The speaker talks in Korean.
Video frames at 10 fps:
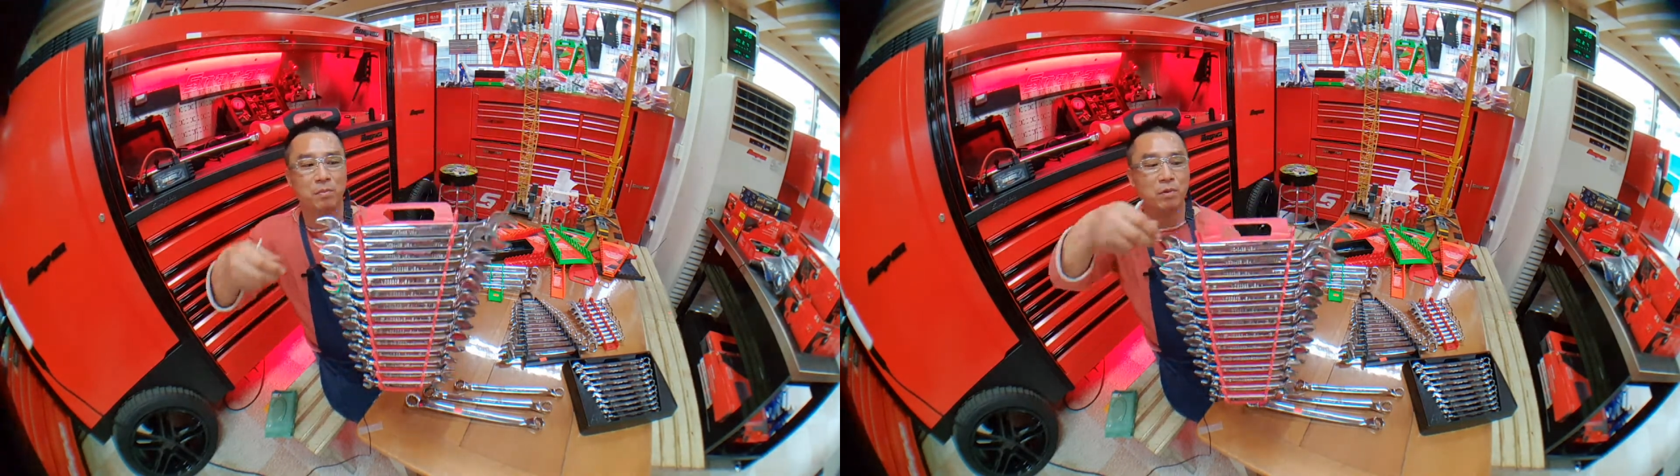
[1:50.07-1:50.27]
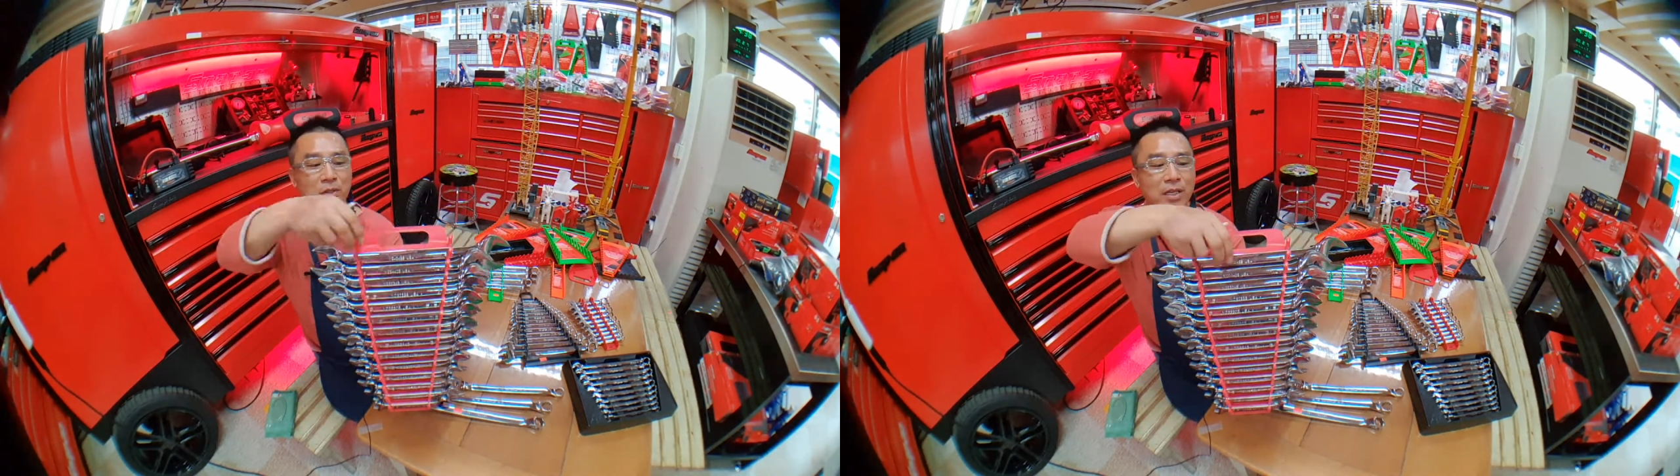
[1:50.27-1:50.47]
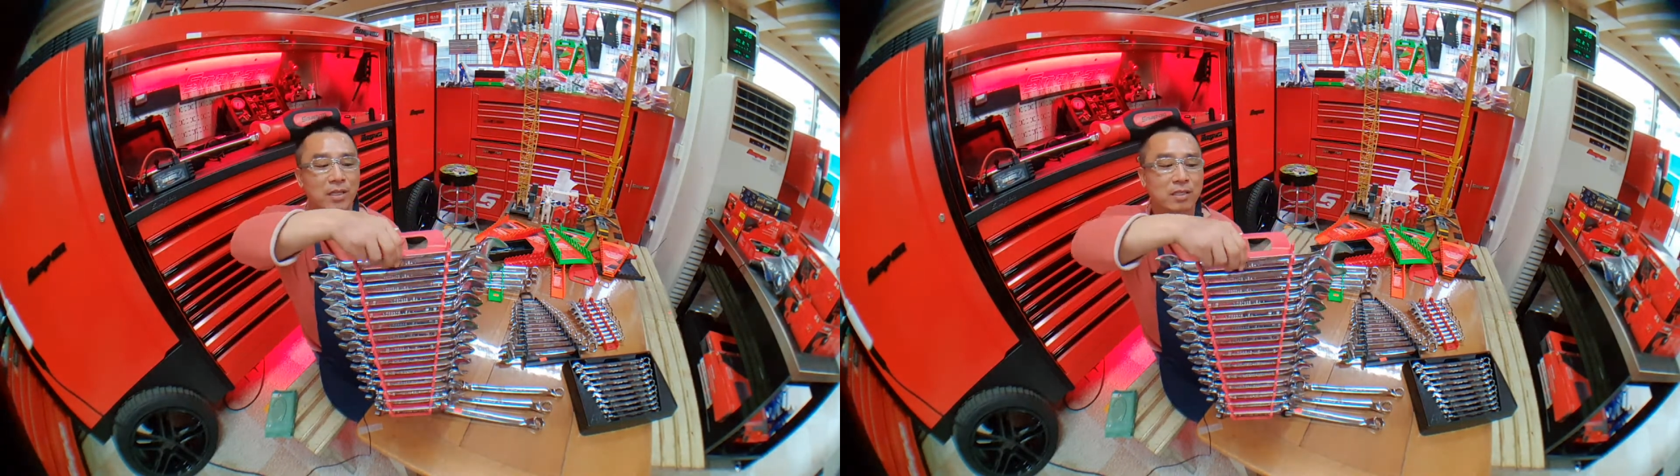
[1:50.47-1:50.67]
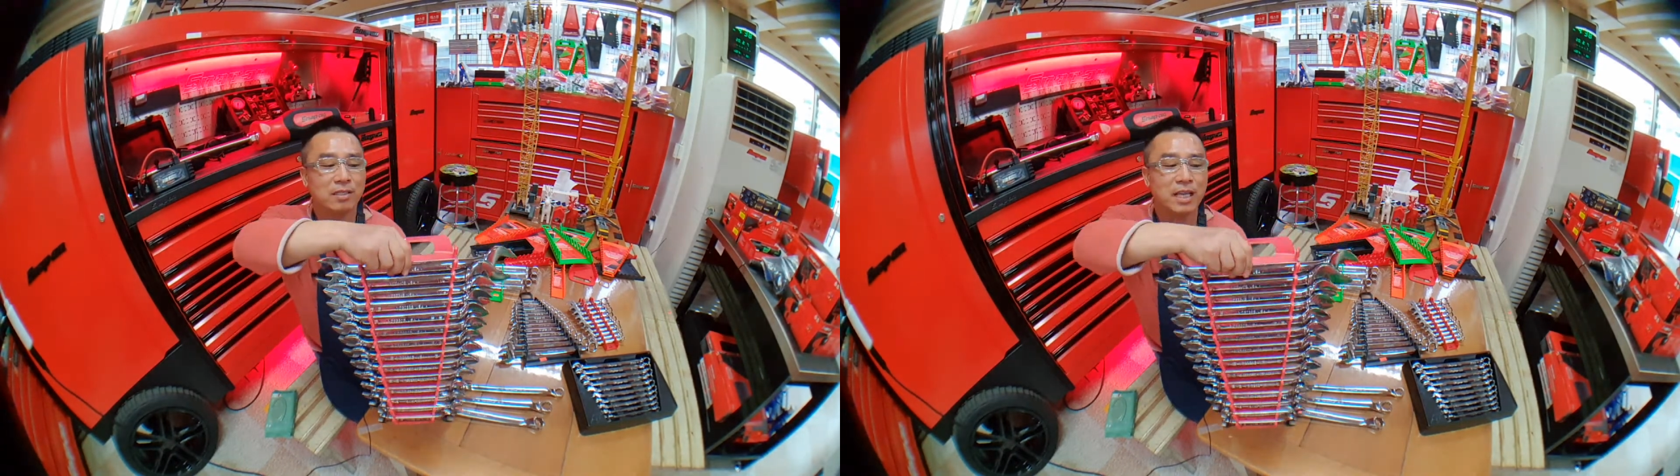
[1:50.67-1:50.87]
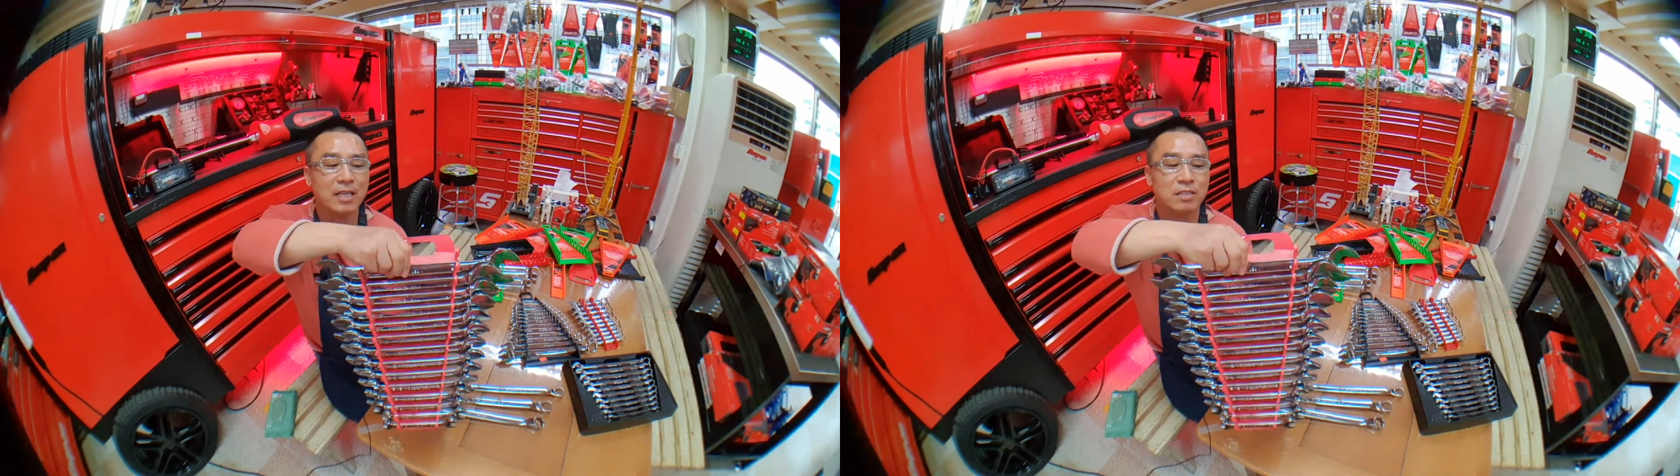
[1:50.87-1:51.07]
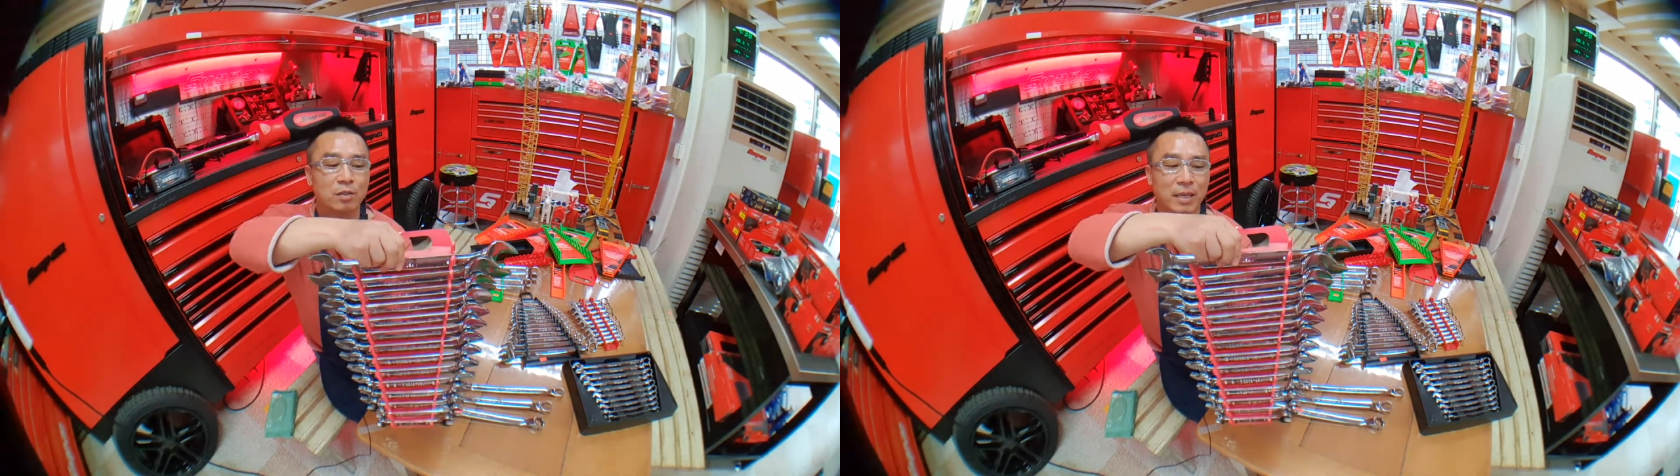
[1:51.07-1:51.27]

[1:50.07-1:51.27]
물론 큰 사이즈도